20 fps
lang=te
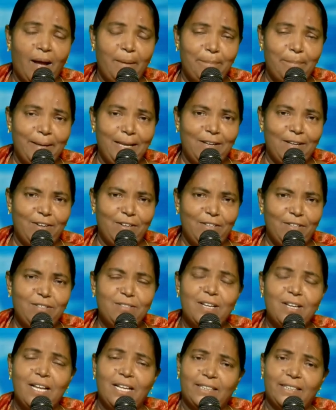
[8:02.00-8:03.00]
ఆ పిల్లోడు
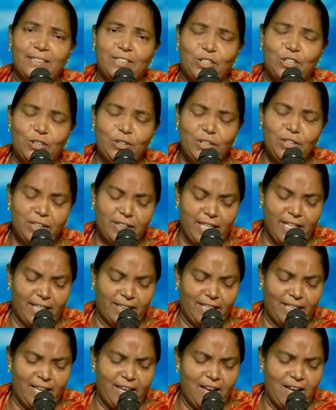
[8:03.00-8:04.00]
చూడు
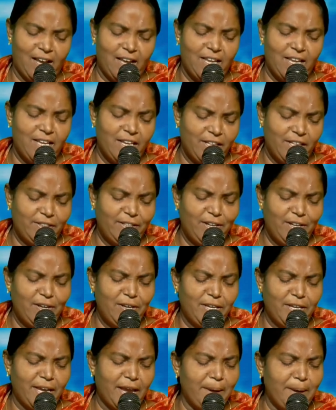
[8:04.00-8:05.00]
తాతయ్య ఇందులో
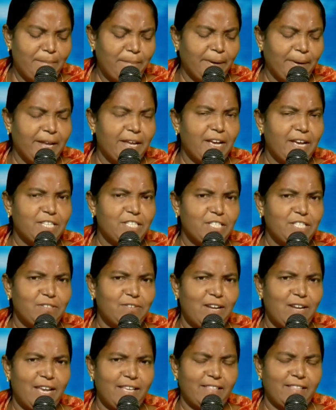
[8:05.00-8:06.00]
ఏం ప్రయోజనం
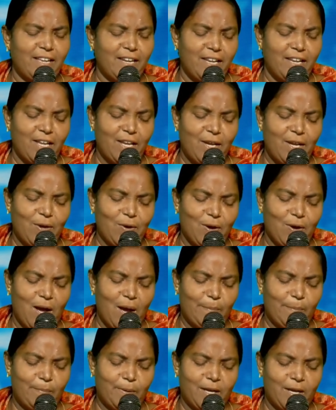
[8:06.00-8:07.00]
లేదని
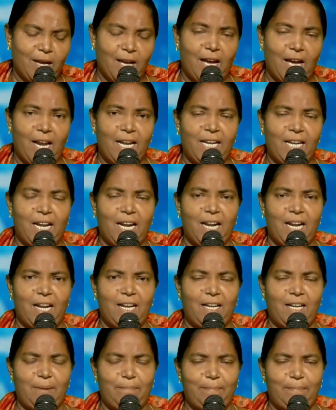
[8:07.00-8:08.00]
కోపంగా
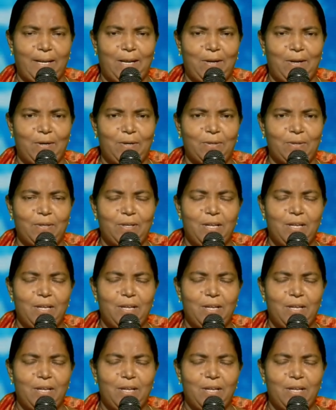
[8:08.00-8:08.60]
అన్నాడంట పిల్లోడు